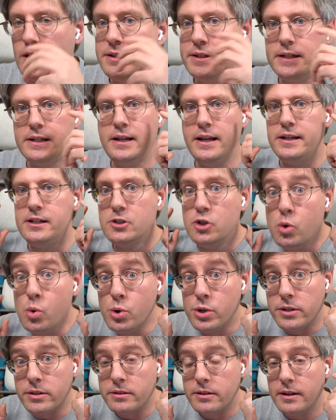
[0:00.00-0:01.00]
die klingen
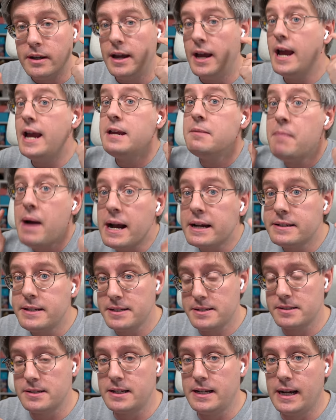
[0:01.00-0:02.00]
gut. Ich mag
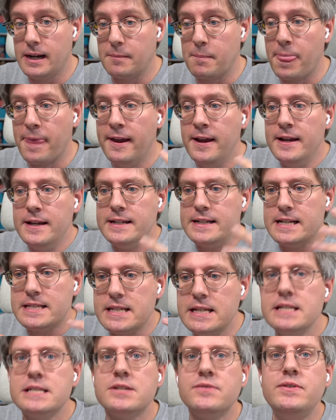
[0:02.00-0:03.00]
diesen Klang.
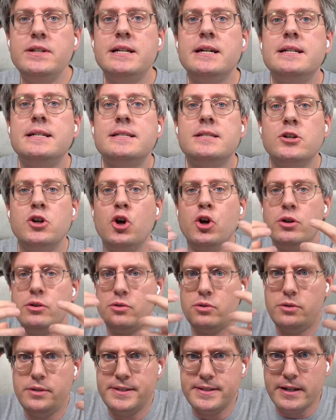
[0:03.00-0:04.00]
Das ist wieder diese,
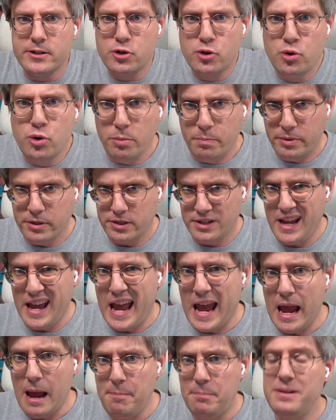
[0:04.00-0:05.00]
dieser typische
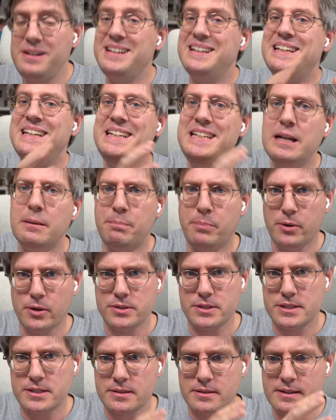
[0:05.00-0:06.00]
Apple
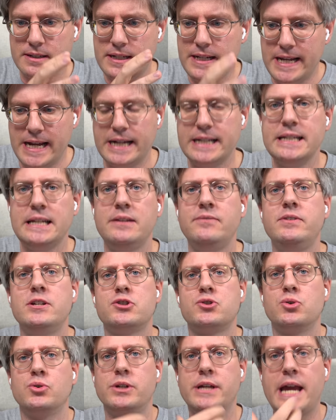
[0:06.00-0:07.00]
EarPods Klang, den wir
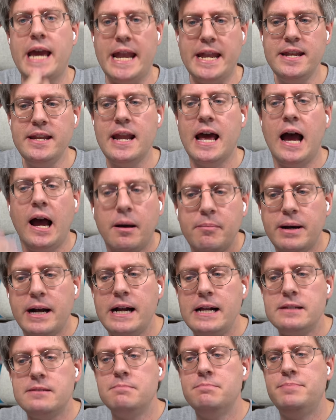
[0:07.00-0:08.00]
schon kennen, aber
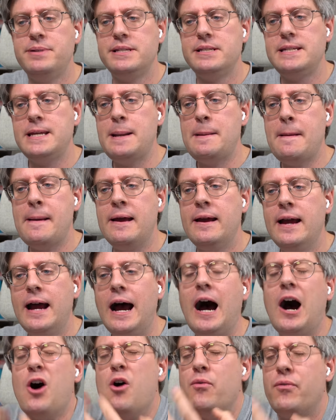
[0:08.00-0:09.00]
halt ein bisschen
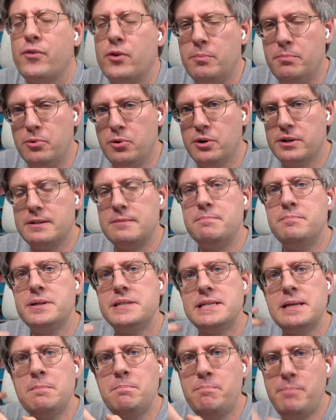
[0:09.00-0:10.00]
aufgebohrt, ein
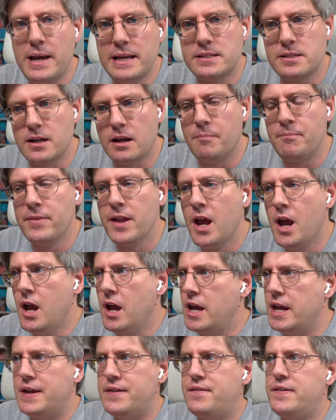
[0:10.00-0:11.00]
bisschen besser.
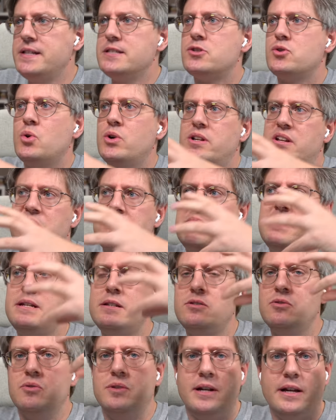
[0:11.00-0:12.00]
Ich finde so in den
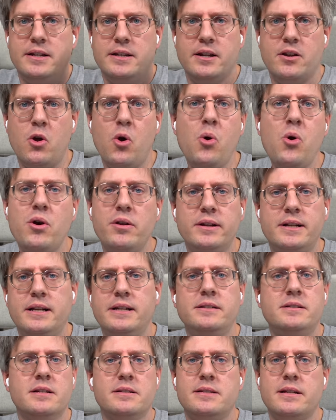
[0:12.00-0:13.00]
Mitten oder in den Höhen
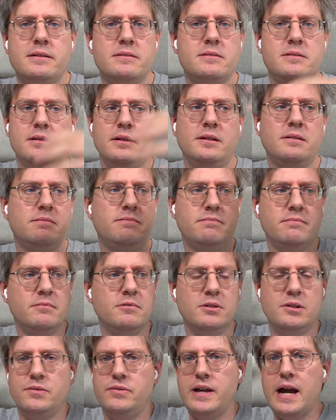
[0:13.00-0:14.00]
klingt das jetzt nicht
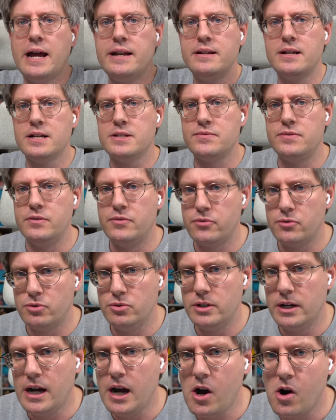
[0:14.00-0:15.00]
irgendwie anders wie
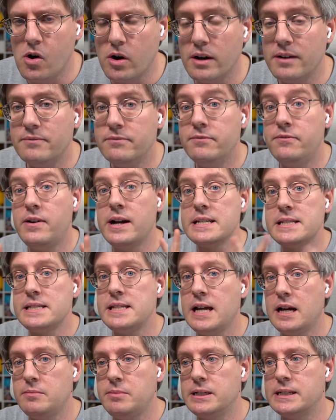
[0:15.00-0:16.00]
früher auch. Was
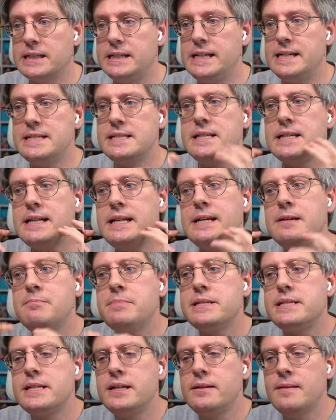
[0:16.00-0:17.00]
sie aber klingen, sie klingen ein
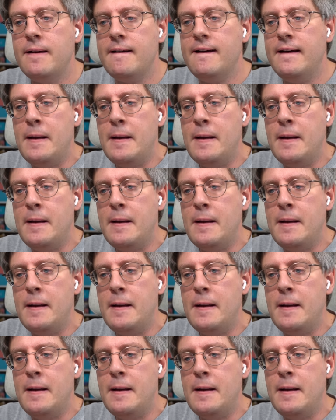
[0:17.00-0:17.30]
bisschen